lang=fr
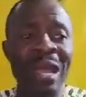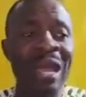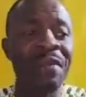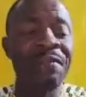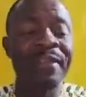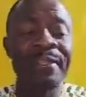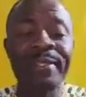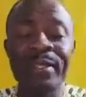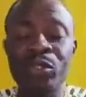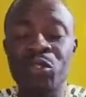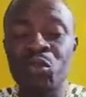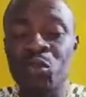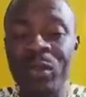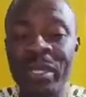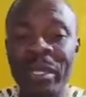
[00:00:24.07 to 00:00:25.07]
avait
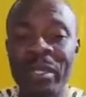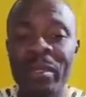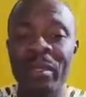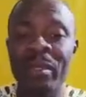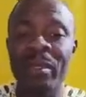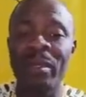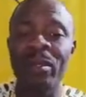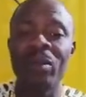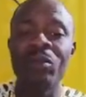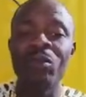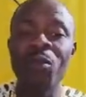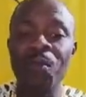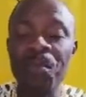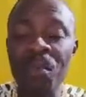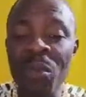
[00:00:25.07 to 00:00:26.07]
déjoué
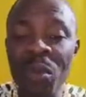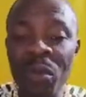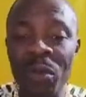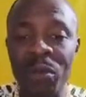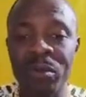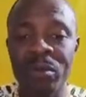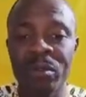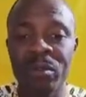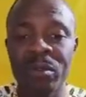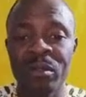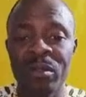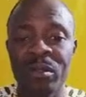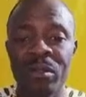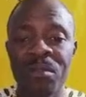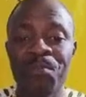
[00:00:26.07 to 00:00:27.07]
le plan,
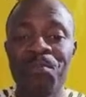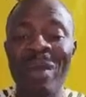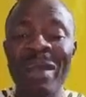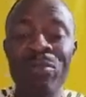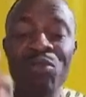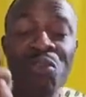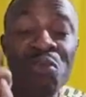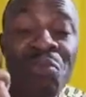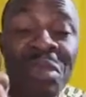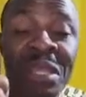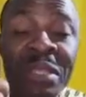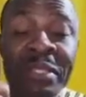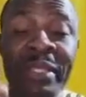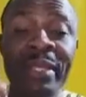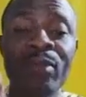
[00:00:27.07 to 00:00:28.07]
pas
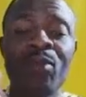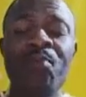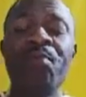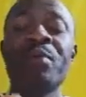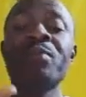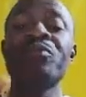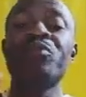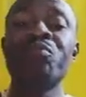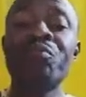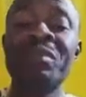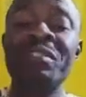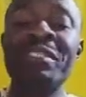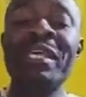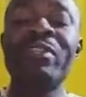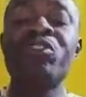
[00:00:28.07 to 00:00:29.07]
l'humilité, le plan du
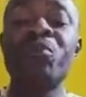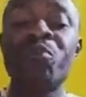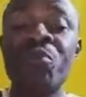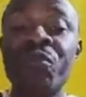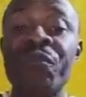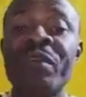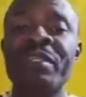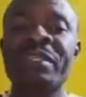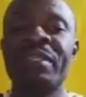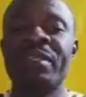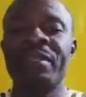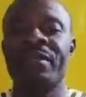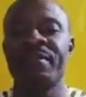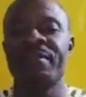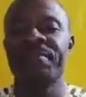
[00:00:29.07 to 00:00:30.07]
message du prophète
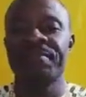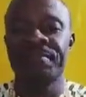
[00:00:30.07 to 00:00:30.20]
Élie.